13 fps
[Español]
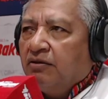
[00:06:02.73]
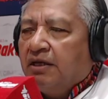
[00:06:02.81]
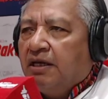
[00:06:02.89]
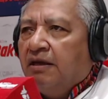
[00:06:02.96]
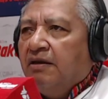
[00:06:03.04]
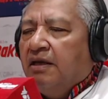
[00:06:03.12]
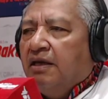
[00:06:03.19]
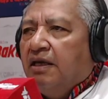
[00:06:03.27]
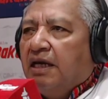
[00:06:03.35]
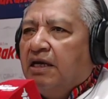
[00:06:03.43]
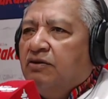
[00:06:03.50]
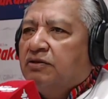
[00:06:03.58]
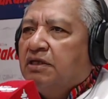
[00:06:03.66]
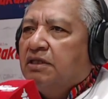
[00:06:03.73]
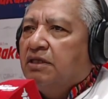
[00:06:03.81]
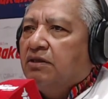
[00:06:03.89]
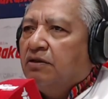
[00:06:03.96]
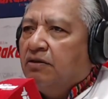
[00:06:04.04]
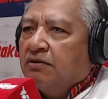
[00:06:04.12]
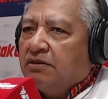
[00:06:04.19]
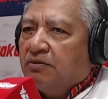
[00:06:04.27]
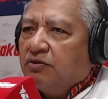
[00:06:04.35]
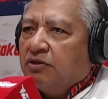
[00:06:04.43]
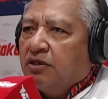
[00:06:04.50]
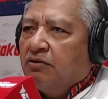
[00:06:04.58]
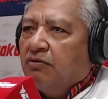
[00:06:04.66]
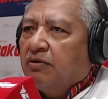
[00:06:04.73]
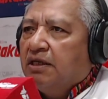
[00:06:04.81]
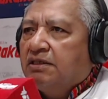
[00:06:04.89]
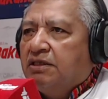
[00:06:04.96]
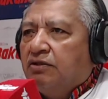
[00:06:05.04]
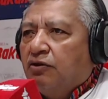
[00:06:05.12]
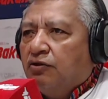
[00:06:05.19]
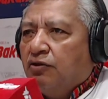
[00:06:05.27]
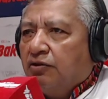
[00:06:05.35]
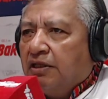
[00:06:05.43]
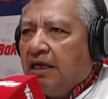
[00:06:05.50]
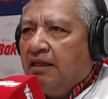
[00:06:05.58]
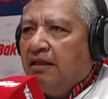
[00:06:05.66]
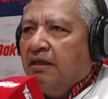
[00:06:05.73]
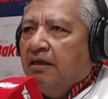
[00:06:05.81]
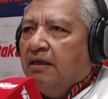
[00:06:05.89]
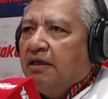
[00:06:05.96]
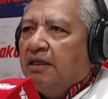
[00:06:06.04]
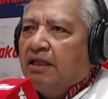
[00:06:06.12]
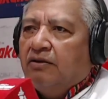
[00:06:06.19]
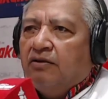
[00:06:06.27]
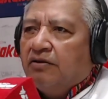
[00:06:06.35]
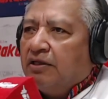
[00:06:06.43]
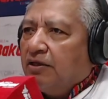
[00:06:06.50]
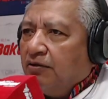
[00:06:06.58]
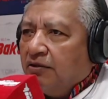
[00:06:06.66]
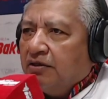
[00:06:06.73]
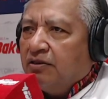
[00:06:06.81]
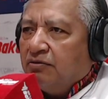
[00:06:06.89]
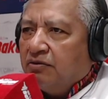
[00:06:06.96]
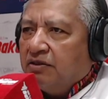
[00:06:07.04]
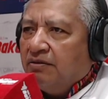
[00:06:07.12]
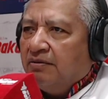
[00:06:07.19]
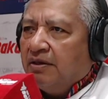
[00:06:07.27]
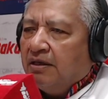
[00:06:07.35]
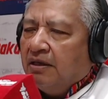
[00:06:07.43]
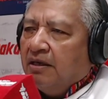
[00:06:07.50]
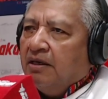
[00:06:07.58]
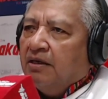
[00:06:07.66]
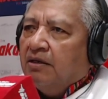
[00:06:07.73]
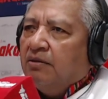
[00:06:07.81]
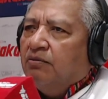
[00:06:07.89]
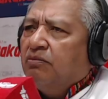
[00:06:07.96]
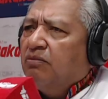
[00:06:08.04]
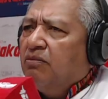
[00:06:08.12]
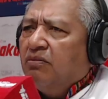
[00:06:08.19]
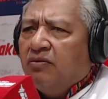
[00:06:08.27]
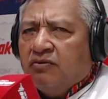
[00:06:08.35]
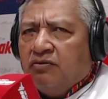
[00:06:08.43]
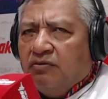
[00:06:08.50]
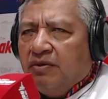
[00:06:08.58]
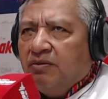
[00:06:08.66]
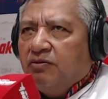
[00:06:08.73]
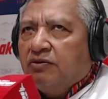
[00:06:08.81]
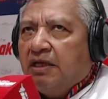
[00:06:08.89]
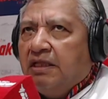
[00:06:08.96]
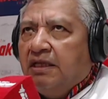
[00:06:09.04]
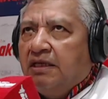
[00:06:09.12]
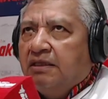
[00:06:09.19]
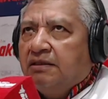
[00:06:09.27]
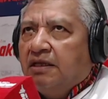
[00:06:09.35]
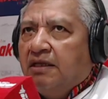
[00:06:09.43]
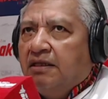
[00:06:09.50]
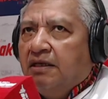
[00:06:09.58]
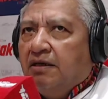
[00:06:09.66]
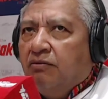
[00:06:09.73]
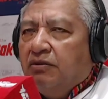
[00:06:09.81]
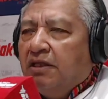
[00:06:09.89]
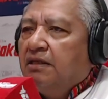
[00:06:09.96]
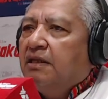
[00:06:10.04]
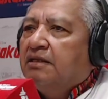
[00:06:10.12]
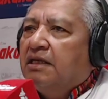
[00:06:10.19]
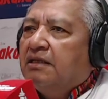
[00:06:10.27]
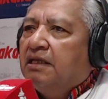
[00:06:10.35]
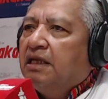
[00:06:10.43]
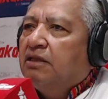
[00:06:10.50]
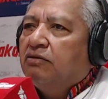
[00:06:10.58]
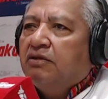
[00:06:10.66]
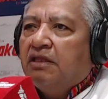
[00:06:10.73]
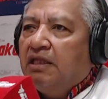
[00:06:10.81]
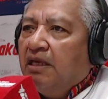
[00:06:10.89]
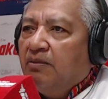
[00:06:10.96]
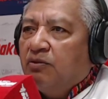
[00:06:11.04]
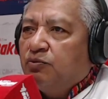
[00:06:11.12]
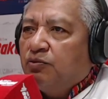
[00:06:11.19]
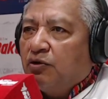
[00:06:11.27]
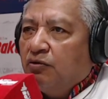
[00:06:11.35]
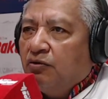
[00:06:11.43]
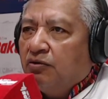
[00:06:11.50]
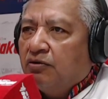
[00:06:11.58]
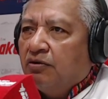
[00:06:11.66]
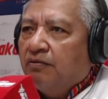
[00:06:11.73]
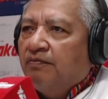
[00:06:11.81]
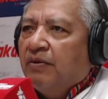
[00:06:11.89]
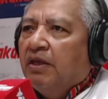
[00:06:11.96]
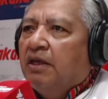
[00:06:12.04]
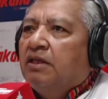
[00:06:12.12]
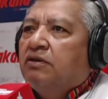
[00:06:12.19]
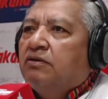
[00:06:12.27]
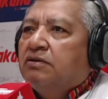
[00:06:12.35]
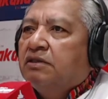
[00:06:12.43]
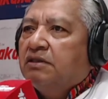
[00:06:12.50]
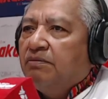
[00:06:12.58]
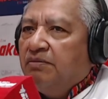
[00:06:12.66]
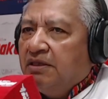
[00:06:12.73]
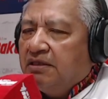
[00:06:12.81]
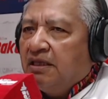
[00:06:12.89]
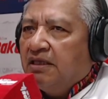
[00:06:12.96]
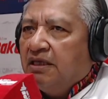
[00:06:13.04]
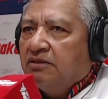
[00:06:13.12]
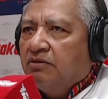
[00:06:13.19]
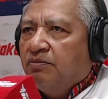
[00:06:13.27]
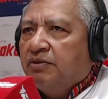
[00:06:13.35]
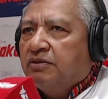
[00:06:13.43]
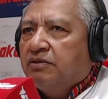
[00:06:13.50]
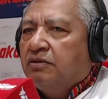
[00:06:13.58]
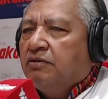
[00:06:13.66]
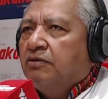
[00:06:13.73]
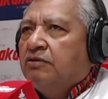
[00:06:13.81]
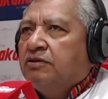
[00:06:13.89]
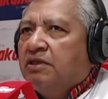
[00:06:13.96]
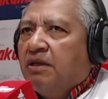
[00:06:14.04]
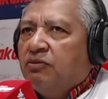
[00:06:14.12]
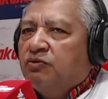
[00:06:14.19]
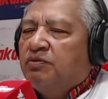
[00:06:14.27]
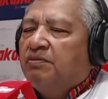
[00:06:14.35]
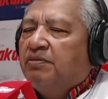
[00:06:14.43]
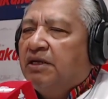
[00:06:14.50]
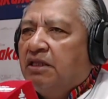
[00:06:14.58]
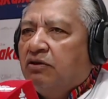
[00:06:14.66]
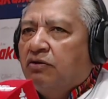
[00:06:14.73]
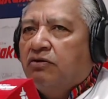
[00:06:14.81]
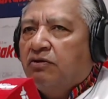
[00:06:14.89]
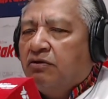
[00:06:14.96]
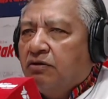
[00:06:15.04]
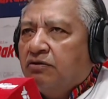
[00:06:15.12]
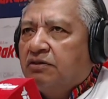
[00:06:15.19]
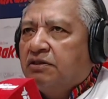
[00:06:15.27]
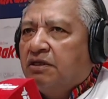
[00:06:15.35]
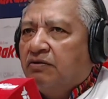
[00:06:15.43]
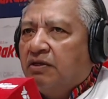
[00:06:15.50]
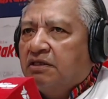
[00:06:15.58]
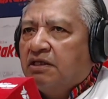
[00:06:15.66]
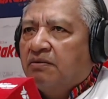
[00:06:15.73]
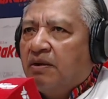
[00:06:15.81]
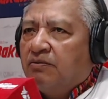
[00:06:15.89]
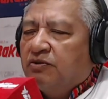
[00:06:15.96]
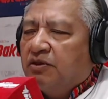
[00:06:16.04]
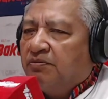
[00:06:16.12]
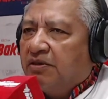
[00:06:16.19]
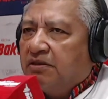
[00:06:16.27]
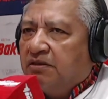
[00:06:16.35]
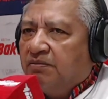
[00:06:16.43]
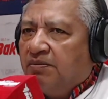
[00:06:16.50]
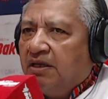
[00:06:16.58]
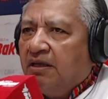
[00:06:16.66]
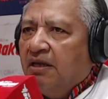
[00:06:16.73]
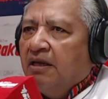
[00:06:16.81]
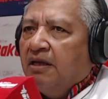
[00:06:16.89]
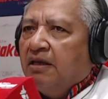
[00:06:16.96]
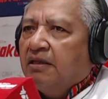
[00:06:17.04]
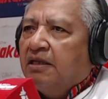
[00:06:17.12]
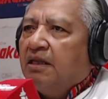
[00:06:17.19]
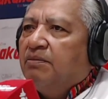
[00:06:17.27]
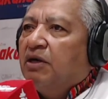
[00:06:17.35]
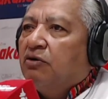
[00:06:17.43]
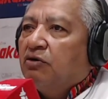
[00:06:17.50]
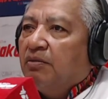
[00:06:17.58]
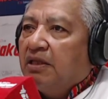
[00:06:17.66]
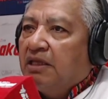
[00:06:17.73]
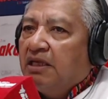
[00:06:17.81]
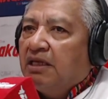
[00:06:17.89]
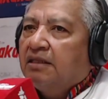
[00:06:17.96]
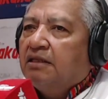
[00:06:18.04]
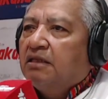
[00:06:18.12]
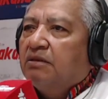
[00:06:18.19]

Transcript: que en años anteriores hemos tenido un éxito total, el año anterior inclusive eh, tuvimos a, las, a la una de la tarde ya no teníamos producto. Entonces, en vista de eso, pues nos estamos preparando todos los restaurantes que vamos a participar de la mejor manera. Bueno,